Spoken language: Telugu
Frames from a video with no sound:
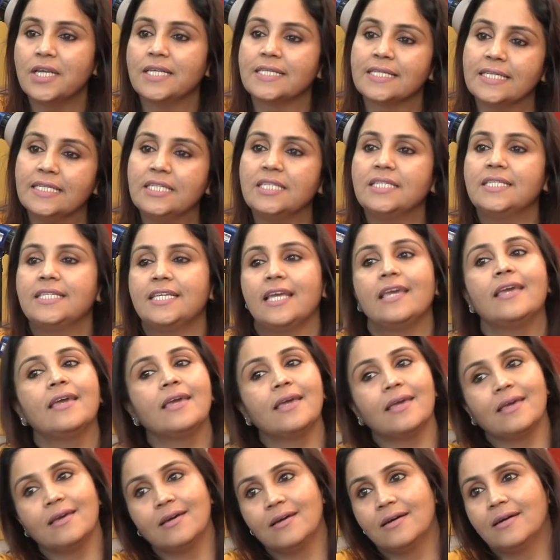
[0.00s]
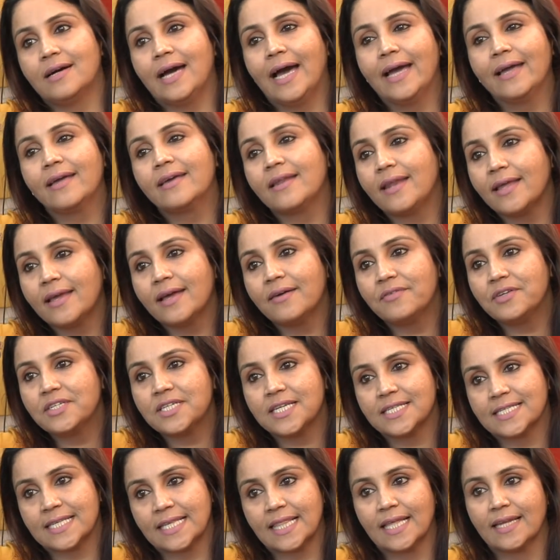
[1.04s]
డేస్ నుంచి యాంకరింగ్ uh, అవి
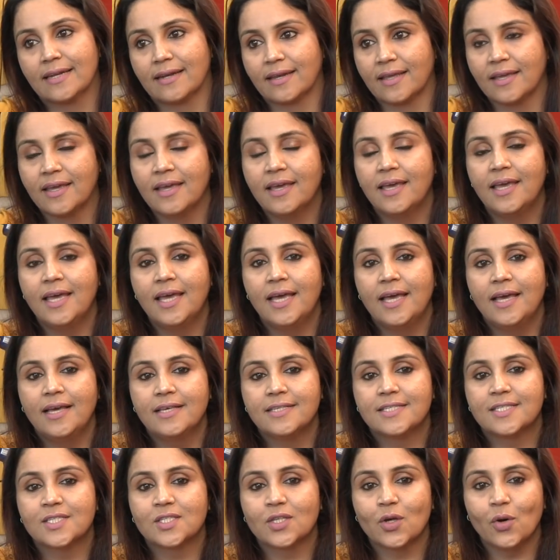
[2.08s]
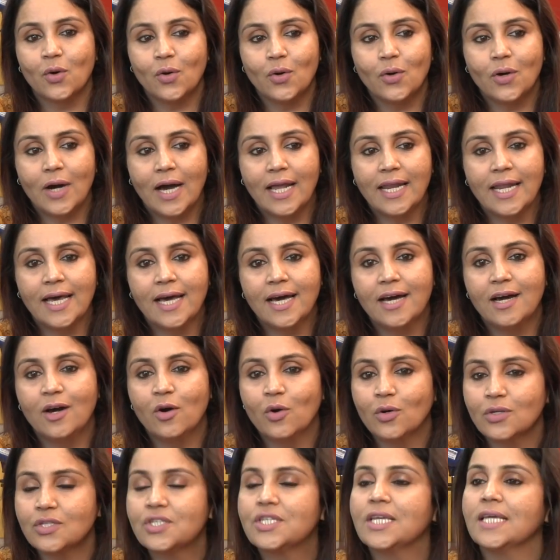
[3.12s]
చేసేదాన్ని సో అలా
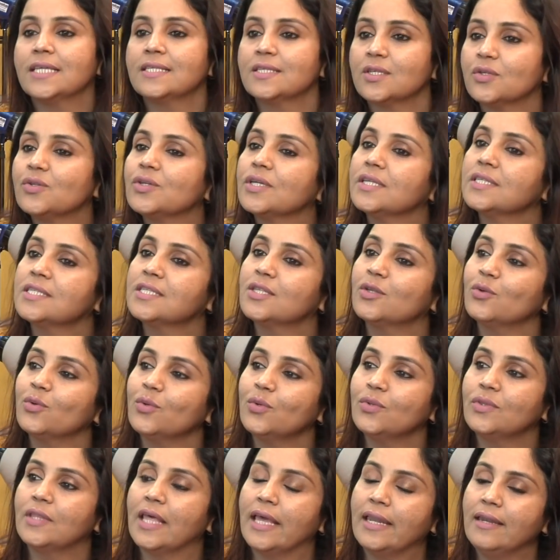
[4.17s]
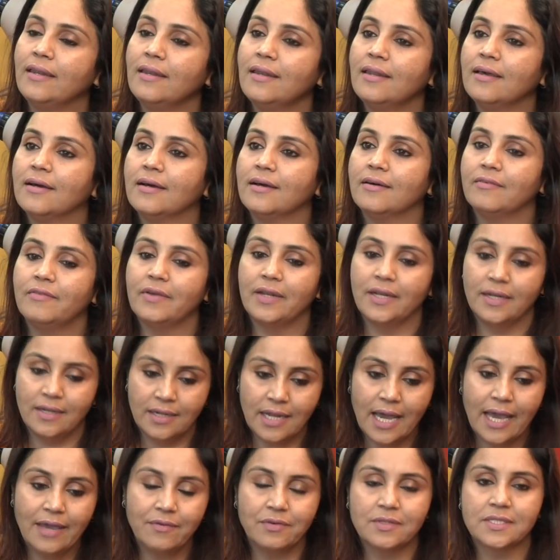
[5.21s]
హోస్ట్ చేస్తూ చేస్తూ దెన్ వెన్
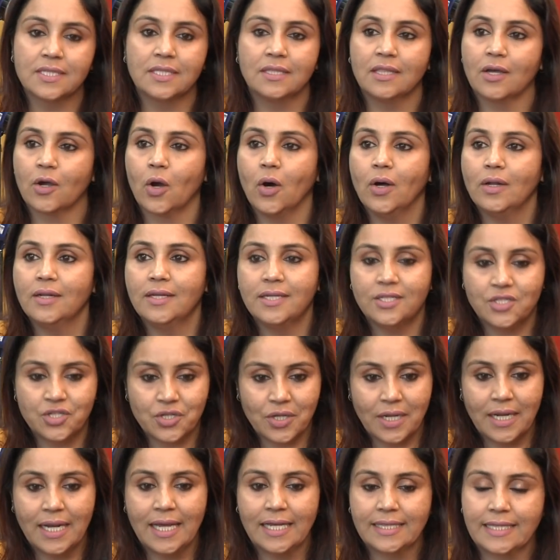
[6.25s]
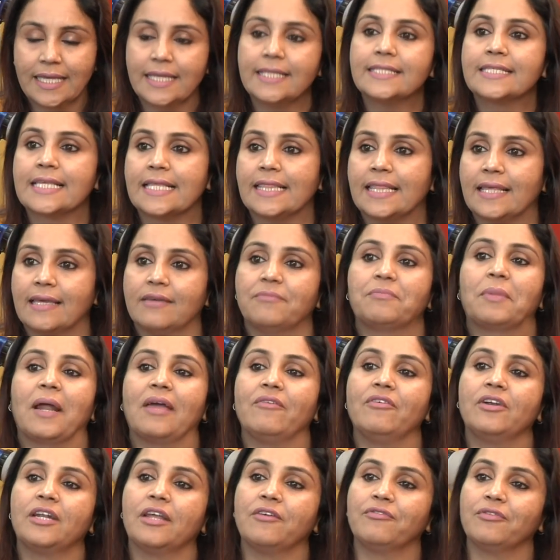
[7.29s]
ఐ వాజ్ ఇన్ ద కాలేజ్ ఇలా తెలిసింది
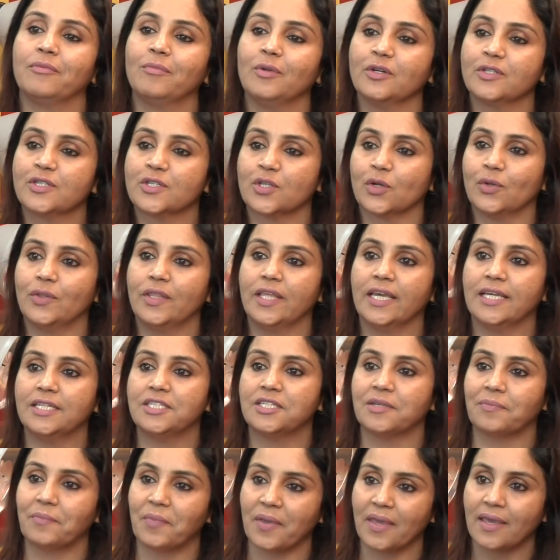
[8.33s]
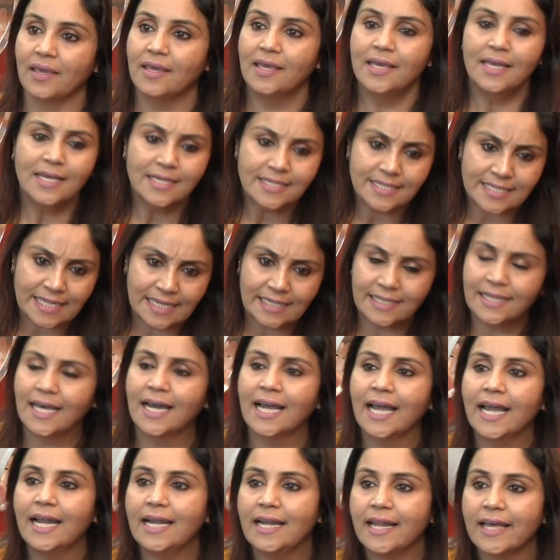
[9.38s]
ప్రైవేట్ ఎఫ్ఎం వస్తుంది అని చెప్పి
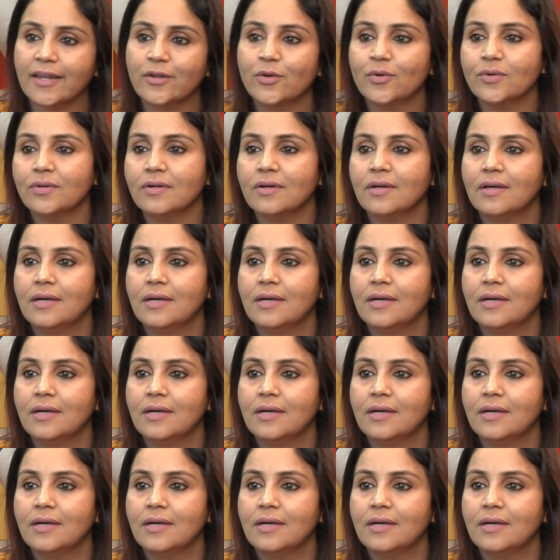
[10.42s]
సరదాగా వెళ్ళాను